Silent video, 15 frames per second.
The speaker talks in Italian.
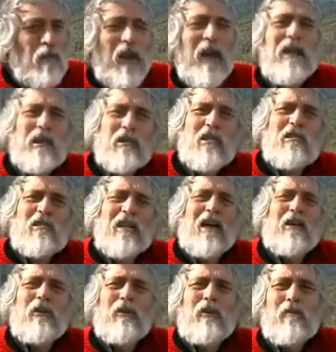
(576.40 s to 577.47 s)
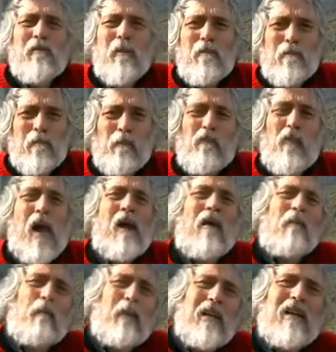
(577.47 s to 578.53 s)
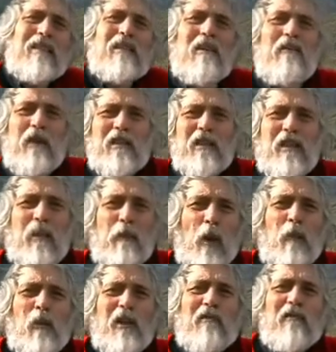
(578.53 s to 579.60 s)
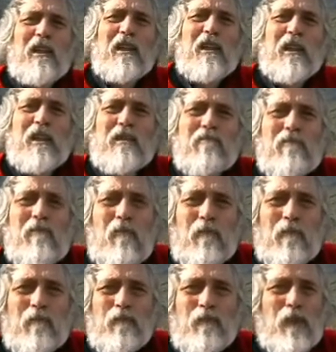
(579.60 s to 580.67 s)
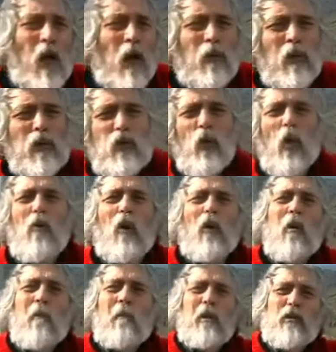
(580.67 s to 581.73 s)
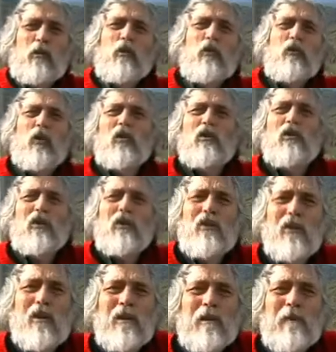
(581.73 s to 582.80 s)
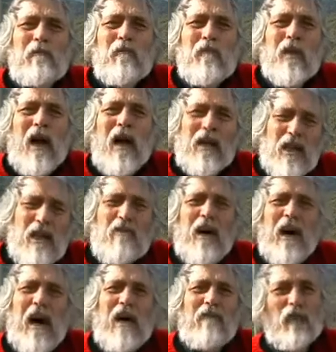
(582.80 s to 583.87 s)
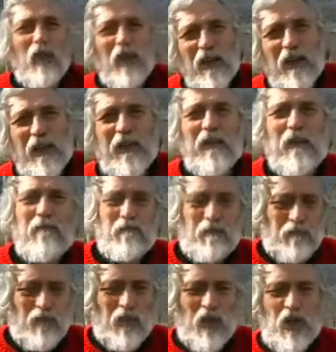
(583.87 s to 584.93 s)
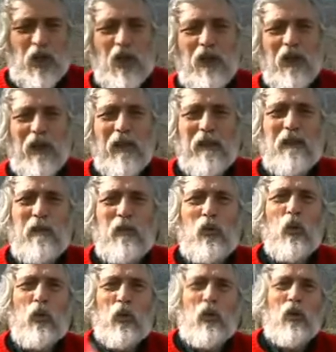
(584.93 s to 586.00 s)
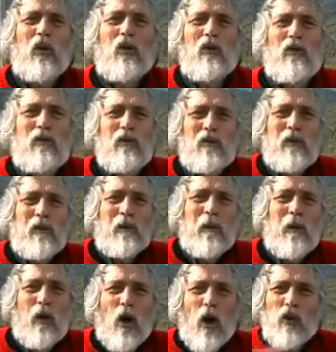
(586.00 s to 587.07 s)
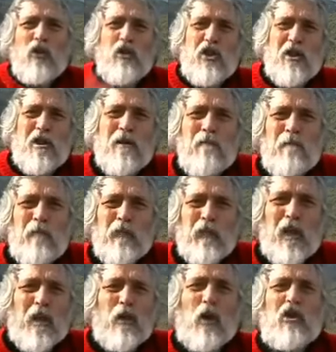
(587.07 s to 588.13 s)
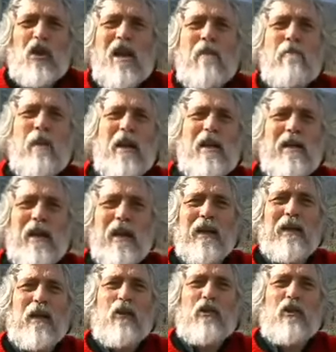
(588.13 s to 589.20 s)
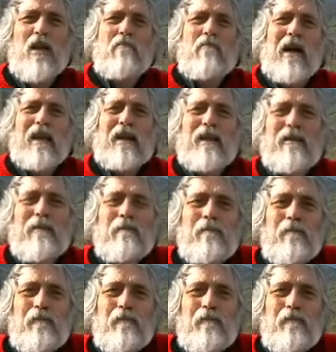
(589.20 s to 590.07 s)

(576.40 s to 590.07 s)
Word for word: è necessario per la salvezza dei popoli a venire. No, quest'uomo presuntuoso arriva a volere decidere tutto oggi che cosa è il bene e che cosa è il male.